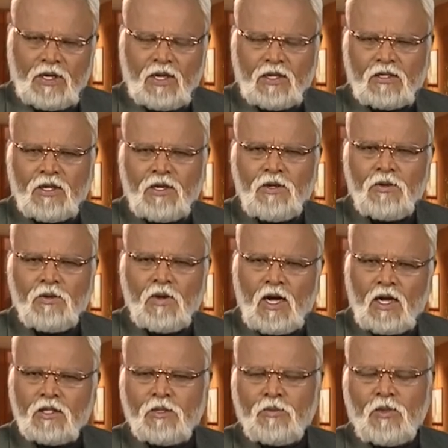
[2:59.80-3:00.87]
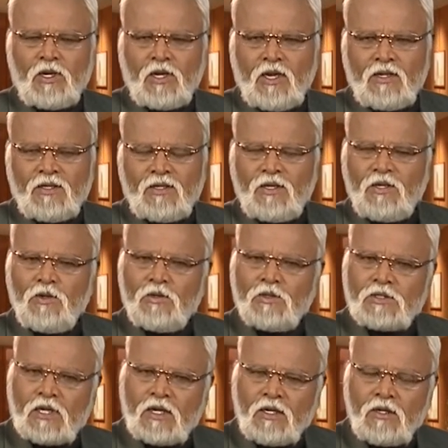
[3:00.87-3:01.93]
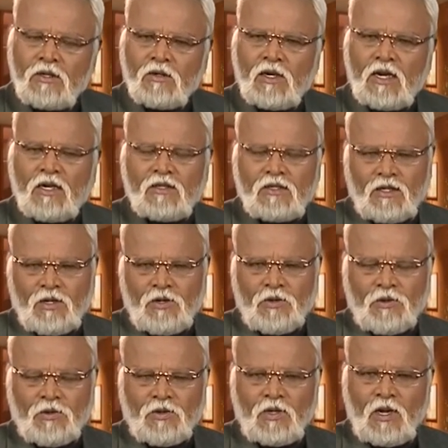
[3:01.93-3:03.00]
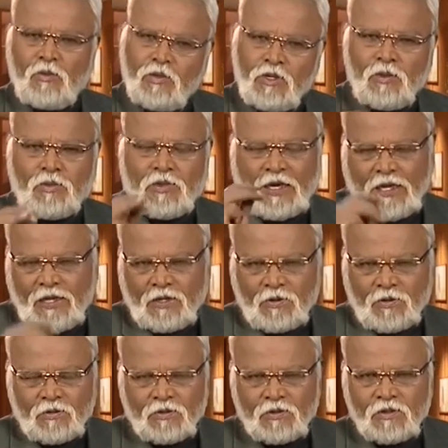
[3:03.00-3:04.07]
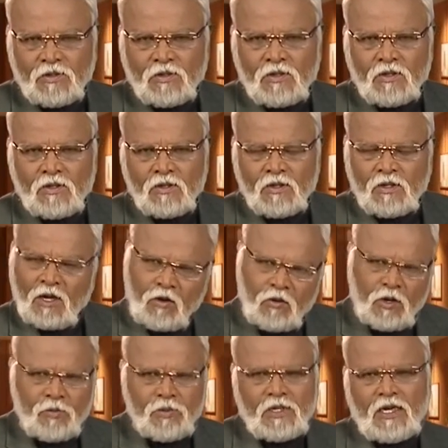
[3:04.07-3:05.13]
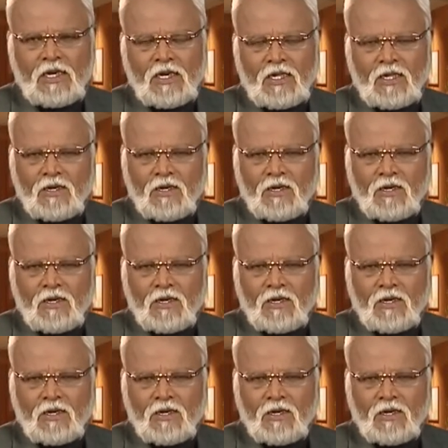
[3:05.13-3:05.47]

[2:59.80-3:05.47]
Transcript: ஆவினா தெரியும் ஆத்துமானாலும் தெரியும் சரீரனாலும் தெரியும் அப்படின்னு நம்ம நினைக்கிறோம் நான் கூட அப்படி